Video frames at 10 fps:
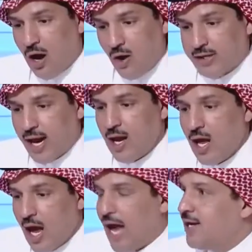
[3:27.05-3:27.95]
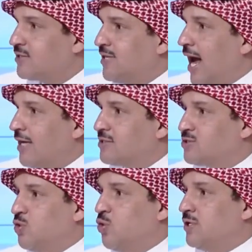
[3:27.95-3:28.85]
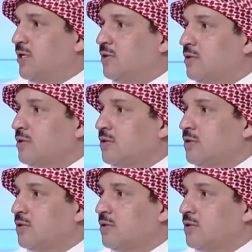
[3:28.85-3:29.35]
أوكي الاتحاد السعودي